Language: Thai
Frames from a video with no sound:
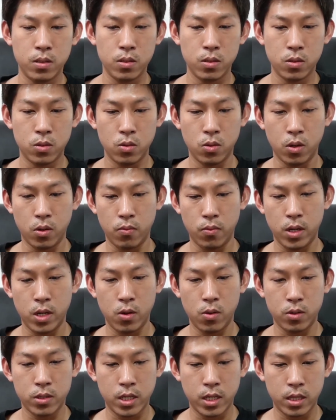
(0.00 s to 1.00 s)
ส่วนวิดีโอ
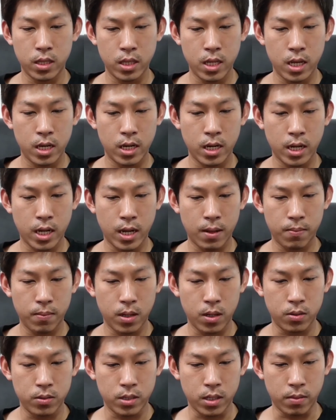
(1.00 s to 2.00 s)
เซตติ้งนะครับ
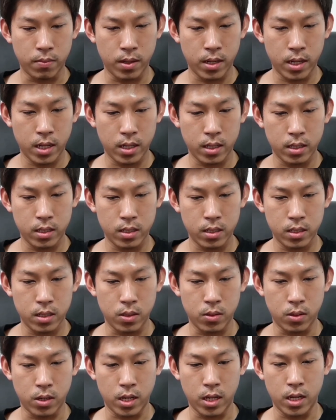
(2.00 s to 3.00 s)
เราสามารถ โอ
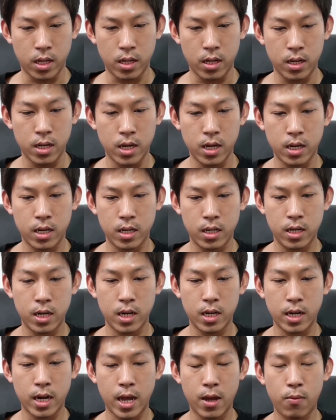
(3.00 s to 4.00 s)
เคเลือกเลือก
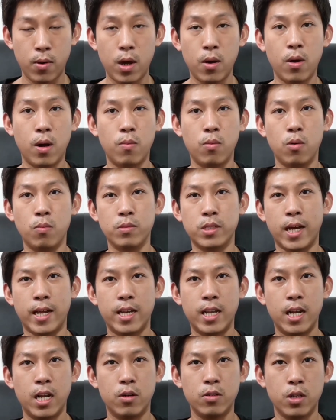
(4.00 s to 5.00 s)
ได้ว่าความคมชัด
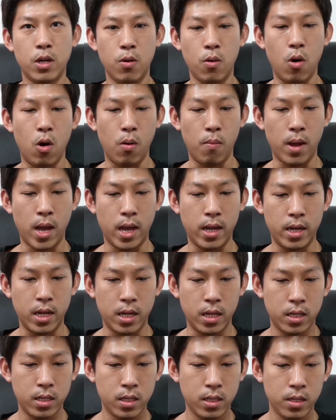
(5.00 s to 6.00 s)
ที่เราจะเอาออกมาเนี่ย
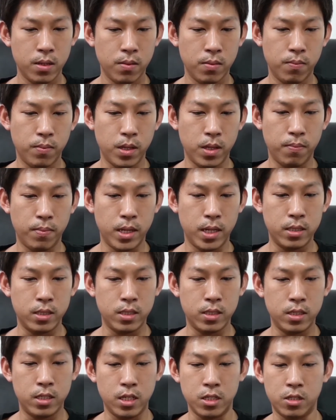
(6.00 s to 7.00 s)
จะเป็น
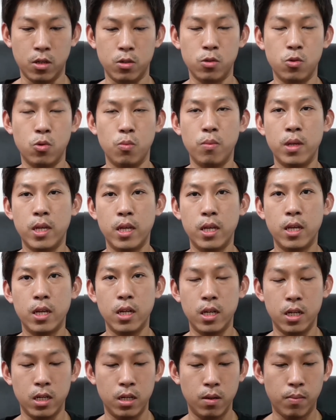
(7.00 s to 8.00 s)
720p ห
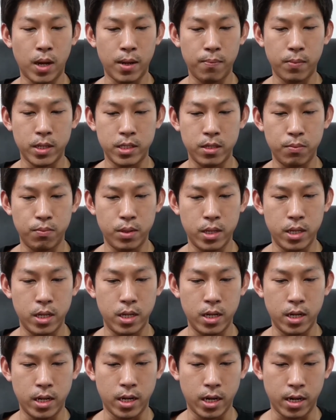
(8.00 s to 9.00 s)
รือ 1080p
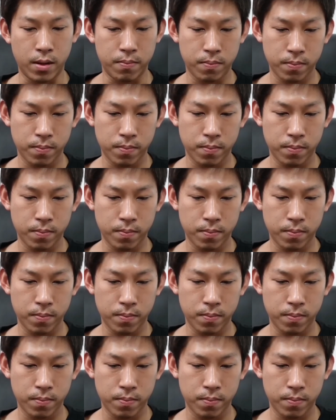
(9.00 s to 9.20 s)
นะครับ